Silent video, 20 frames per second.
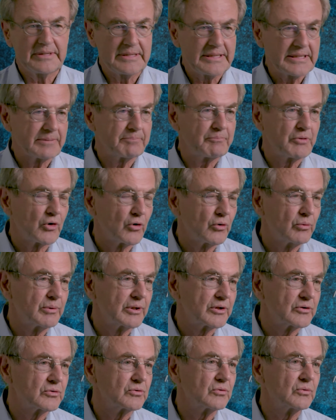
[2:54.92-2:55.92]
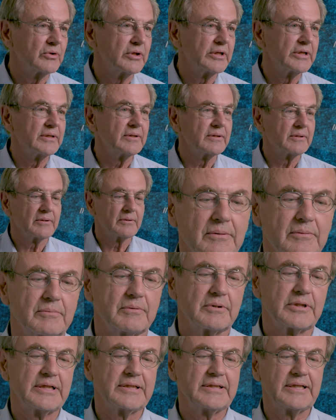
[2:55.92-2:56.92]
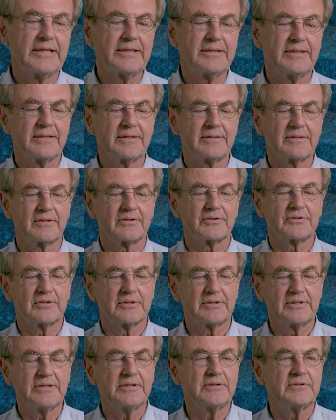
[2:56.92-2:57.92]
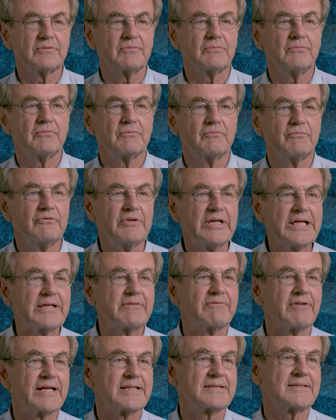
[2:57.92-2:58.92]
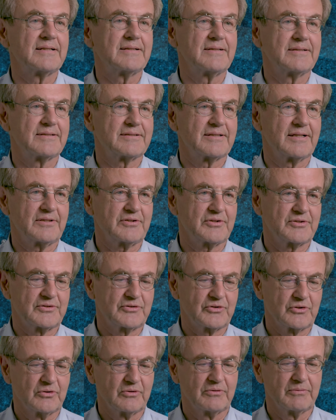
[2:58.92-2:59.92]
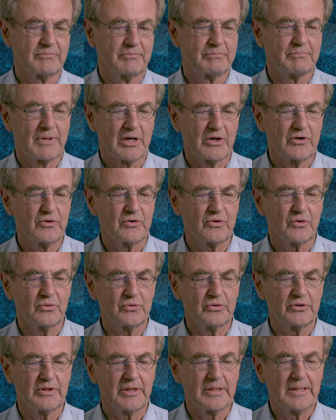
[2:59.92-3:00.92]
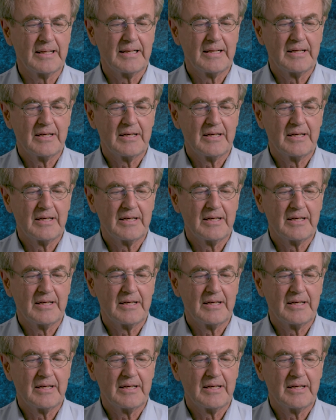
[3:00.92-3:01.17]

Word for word: der Beobachtungen getätigt, dass er diesen wegweisenden Satz schon machen konnte.